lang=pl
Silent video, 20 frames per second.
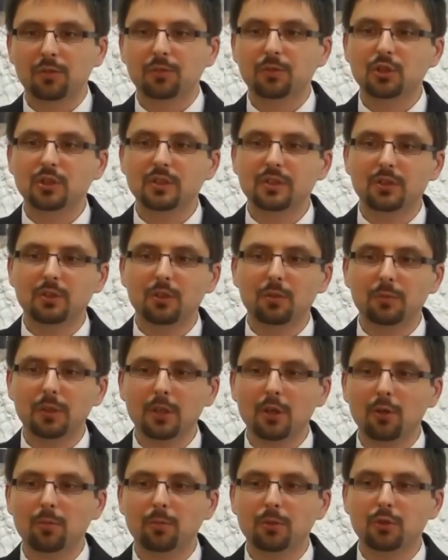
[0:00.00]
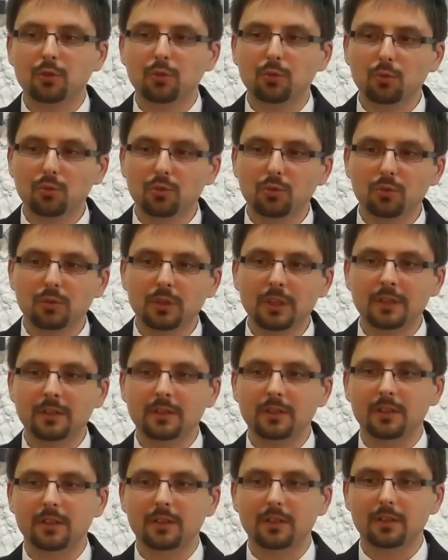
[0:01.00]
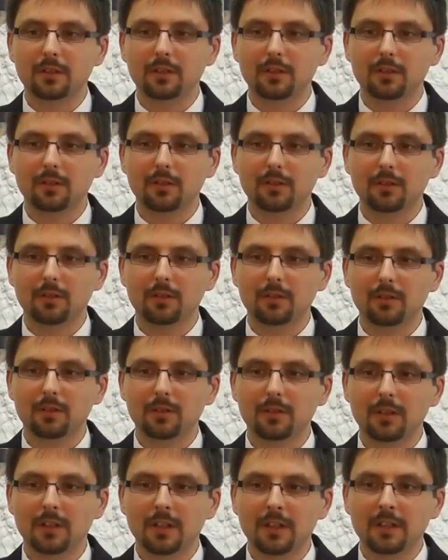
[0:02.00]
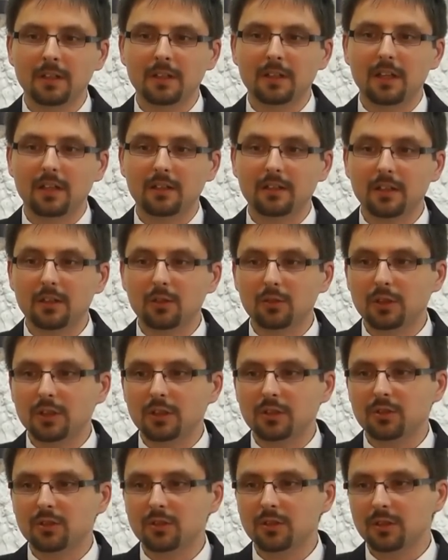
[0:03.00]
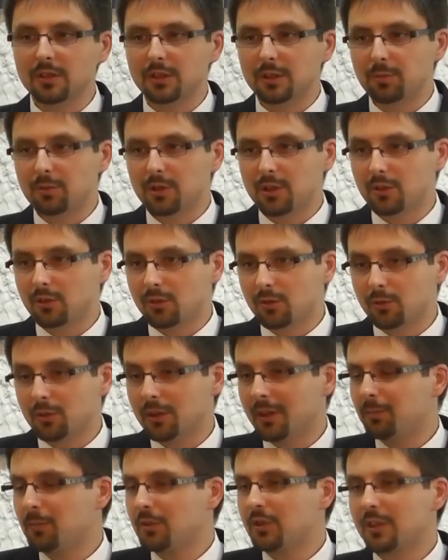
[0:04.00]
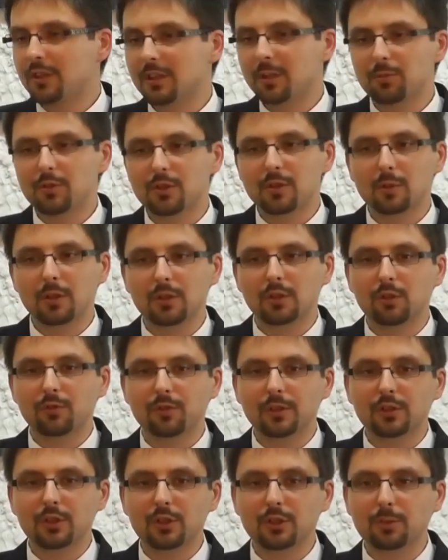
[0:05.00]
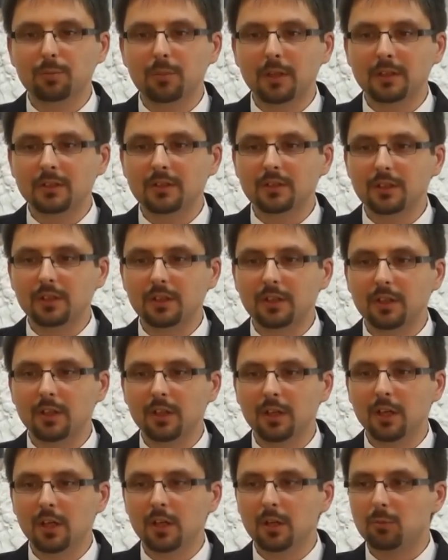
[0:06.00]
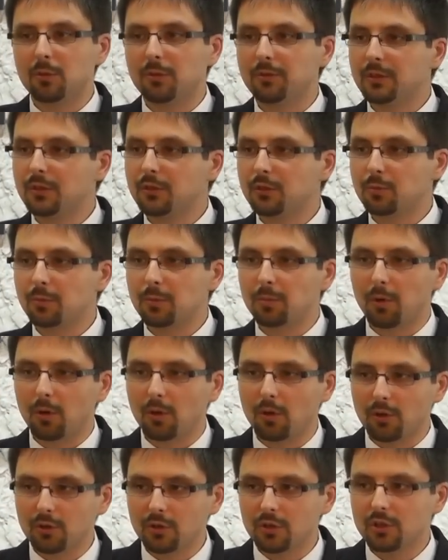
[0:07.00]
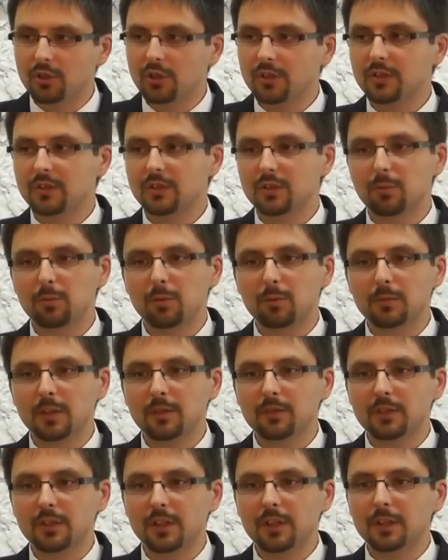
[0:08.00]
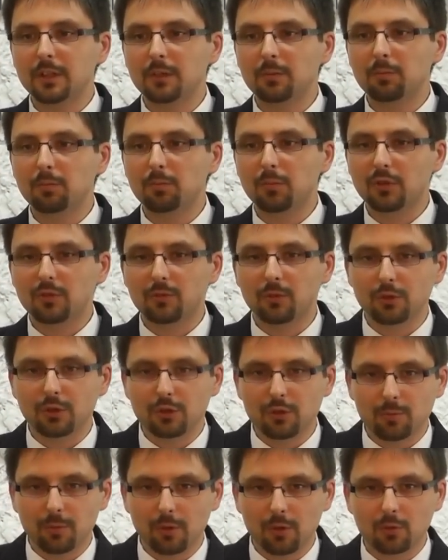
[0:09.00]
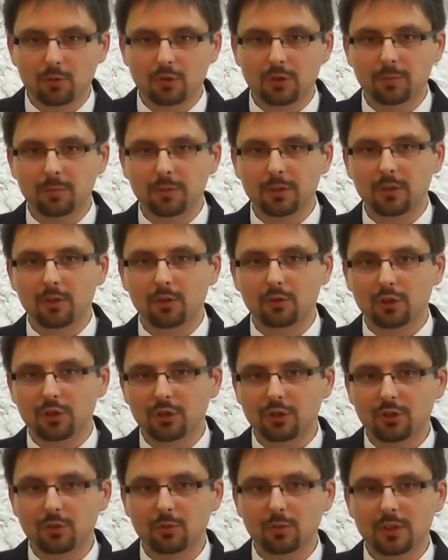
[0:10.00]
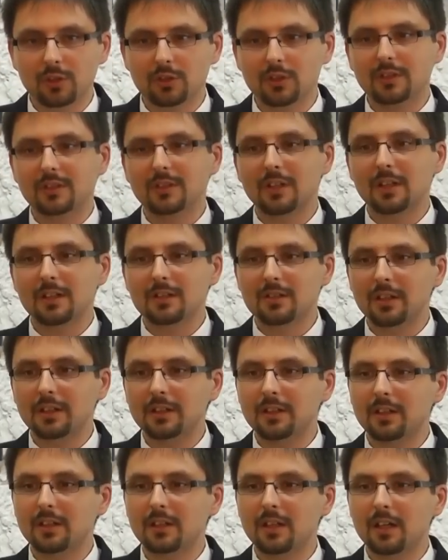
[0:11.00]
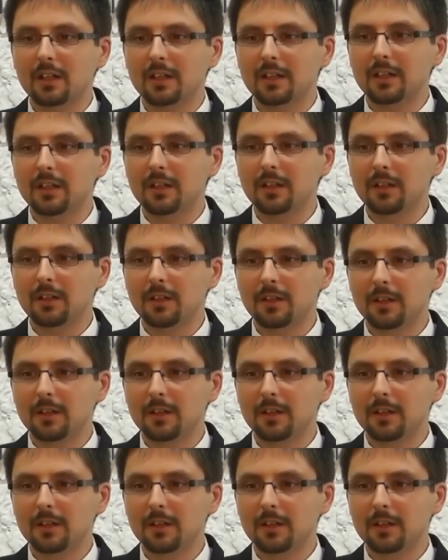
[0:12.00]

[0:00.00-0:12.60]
To wszystko miało być usunięte Dlatego też, gdy przygotowujemy się na przykład do wieczerzy pańskiej, powinniśmy pogodzić się ze sobą nawzajem, pozwolić Bogu, żeby oczyścił nasze serca i tak dalej.